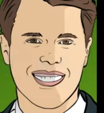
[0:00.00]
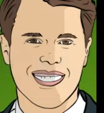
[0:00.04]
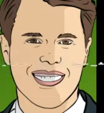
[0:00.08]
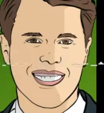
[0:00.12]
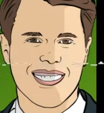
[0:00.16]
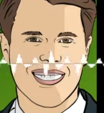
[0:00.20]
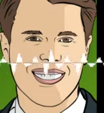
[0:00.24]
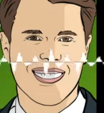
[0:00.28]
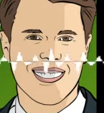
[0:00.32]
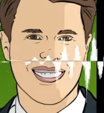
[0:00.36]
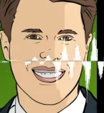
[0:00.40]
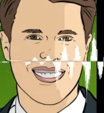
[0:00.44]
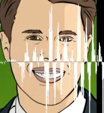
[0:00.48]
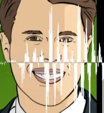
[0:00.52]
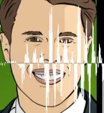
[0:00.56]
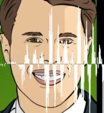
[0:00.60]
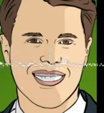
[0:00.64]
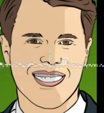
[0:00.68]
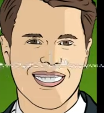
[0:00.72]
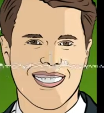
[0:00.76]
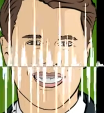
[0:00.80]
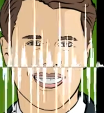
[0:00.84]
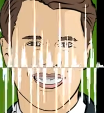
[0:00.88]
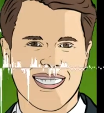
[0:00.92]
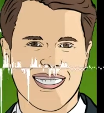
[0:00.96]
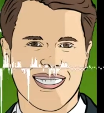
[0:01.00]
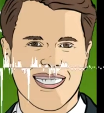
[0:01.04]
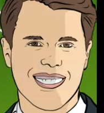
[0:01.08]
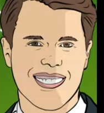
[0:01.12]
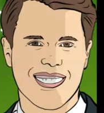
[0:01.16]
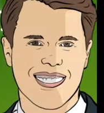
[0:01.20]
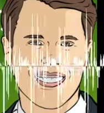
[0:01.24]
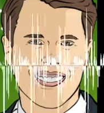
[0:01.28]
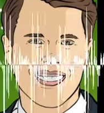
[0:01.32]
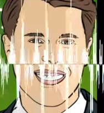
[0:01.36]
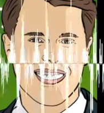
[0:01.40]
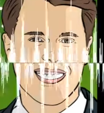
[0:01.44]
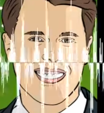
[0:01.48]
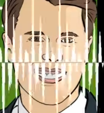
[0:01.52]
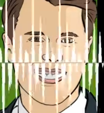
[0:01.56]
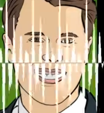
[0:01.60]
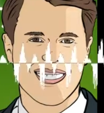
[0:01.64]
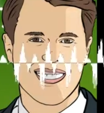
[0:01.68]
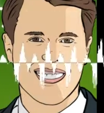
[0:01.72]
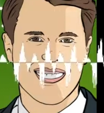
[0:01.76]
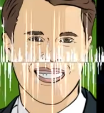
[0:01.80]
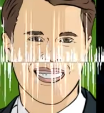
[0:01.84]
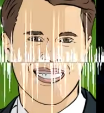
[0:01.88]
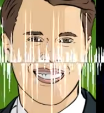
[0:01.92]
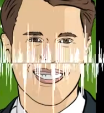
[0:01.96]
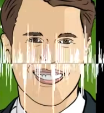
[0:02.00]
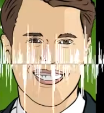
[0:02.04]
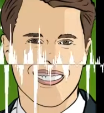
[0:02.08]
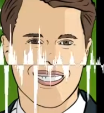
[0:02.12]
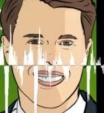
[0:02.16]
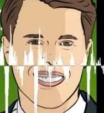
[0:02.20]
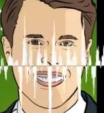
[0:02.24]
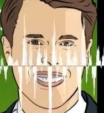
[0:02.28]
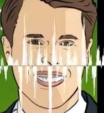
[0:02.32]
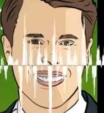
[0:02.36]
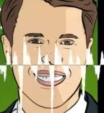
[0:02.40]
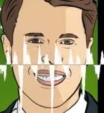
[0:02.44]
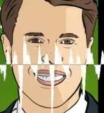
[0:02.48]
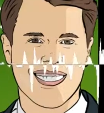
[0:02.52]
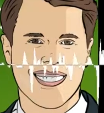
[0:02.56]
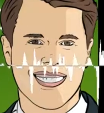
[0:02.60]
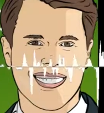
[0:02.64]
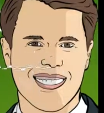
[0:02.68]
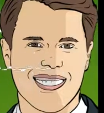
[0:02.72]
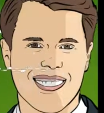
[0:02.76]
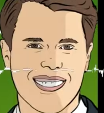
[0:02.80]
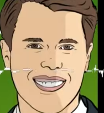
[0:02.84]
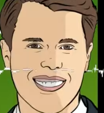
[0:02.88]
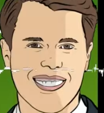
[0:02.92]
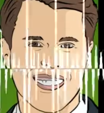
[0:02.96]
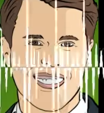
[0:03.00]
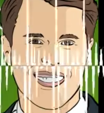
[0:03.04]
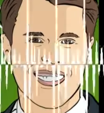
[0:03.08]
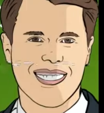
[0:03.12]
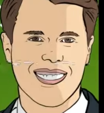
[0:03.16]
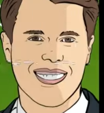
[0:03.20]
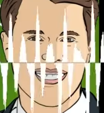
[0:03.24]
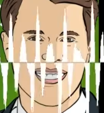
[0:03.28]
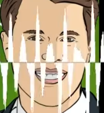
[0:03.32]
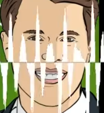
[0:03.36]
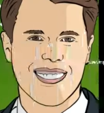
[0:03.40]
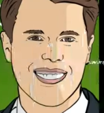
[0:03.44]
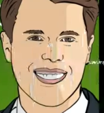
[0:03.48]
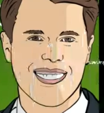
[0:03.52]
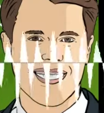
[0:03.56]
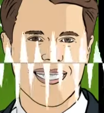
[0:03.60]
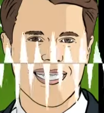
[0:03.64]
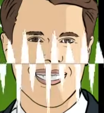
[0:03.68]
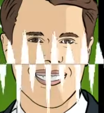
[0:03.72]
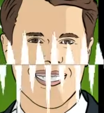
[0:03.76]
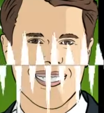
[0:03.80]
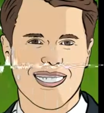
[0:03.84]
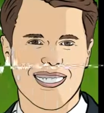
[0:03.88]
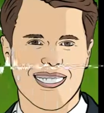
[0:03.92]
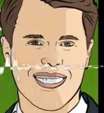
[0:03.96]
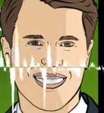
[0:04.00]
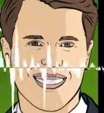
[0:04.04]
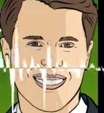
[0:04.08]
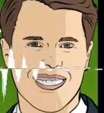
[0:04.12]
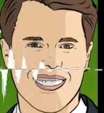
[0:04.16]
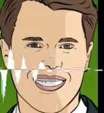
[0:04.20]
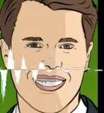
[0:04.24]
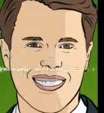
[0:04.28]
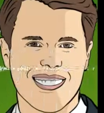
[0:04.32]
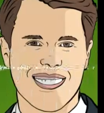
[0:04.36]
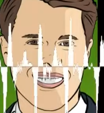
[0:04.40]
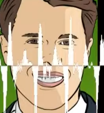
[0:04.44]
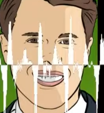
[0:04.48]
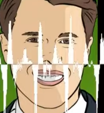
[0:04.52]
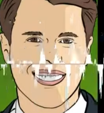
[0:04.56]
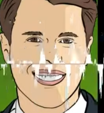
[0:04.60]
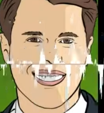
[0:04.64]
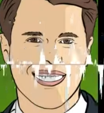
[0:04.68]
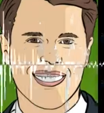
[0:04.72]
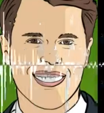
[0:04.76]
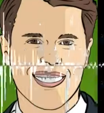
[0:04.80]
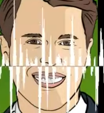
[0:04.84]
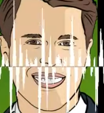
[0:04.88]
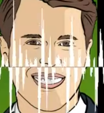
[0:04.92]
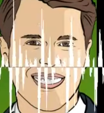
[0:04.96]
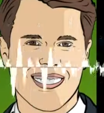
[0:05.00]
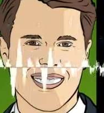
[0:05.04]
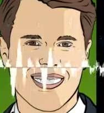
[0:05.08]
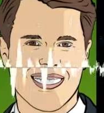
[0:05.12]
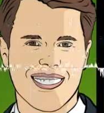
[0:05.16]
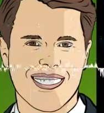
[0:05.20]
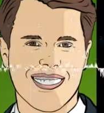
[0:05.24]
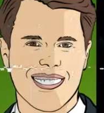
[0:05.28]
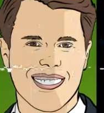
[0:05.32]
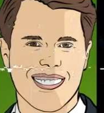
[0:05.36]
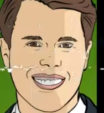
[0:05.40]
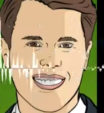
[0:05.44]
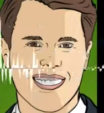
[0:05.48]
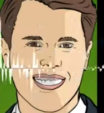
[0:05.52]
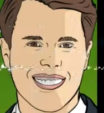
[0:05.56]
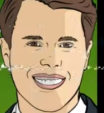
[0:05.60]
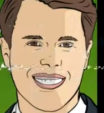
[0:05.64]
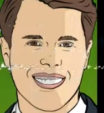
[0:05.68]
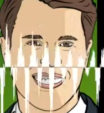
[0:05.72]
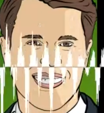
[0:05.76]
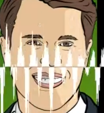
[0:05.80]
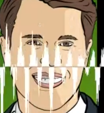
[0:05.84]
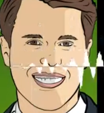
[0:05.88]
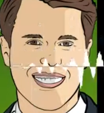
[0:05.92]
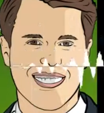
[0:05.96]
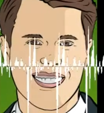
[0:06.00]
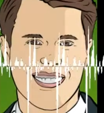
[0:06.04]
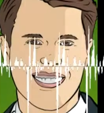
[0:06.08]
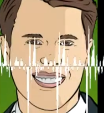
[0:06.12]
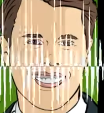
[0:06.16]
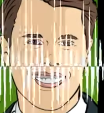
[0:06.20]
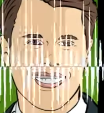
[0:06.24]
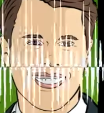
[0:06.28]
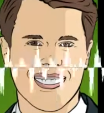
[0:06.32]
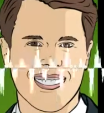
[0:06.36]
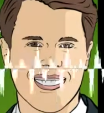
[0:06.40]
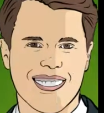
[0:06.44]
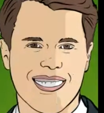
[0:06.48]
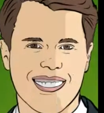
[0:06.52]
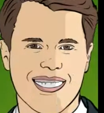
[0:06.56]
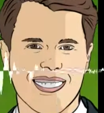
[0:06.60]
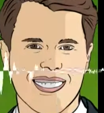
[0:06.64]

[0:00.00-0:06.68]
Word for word: Und die Förster, die haben ja auch mal, ähm, oder die behaupten das zumindest, dass sie das Thema Nachhaltigkeit auch erfunden haben.